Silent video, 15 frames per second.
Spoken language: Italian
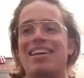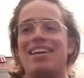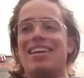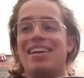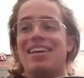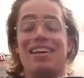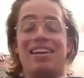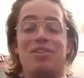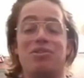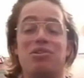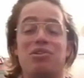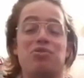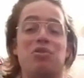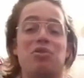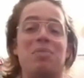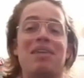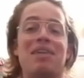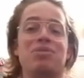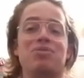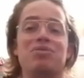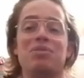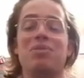e lo disturbava
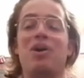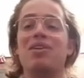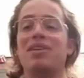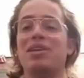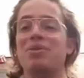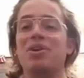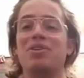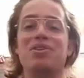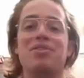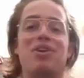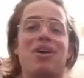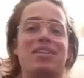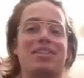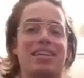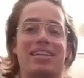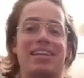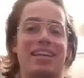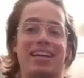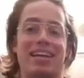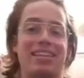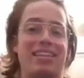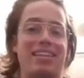in tutti i modi e lui ogni volta
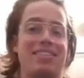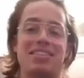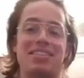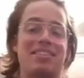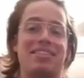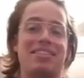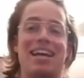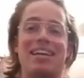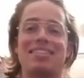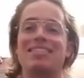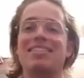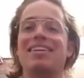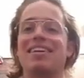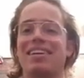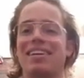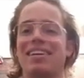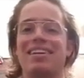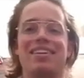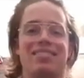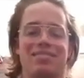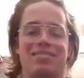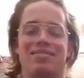che cadeva in questi scherzi
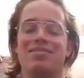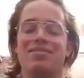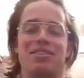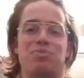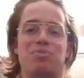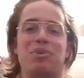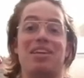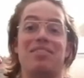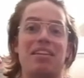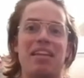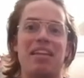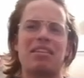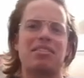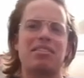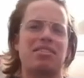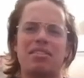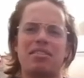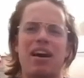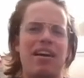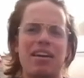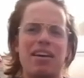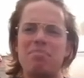rispondeva next
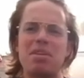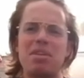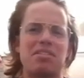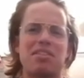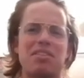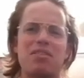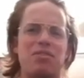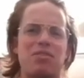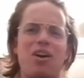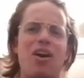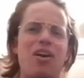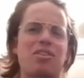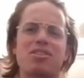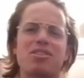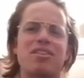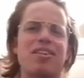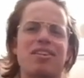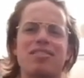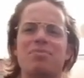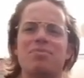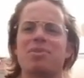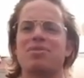time Mr. Fox
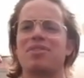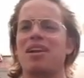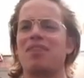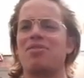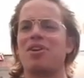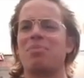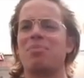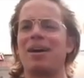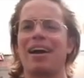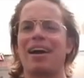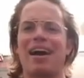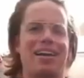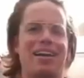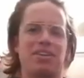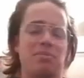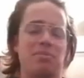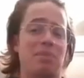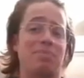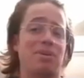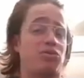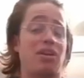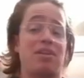tipo te la farò pagare noi abbiamo
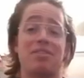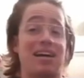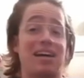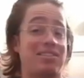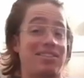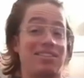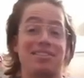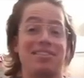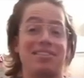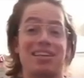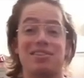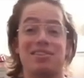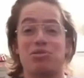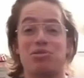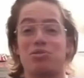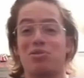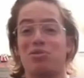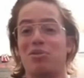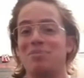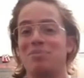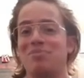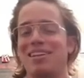preso la frase ed è diventato il nostro
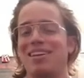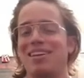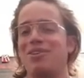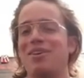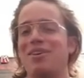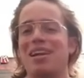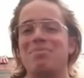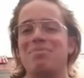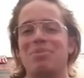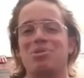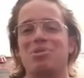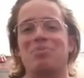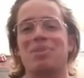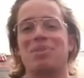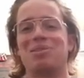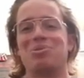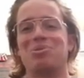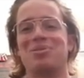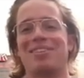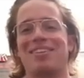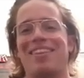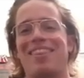nome e da allora l'abbiamo sempre tenuto.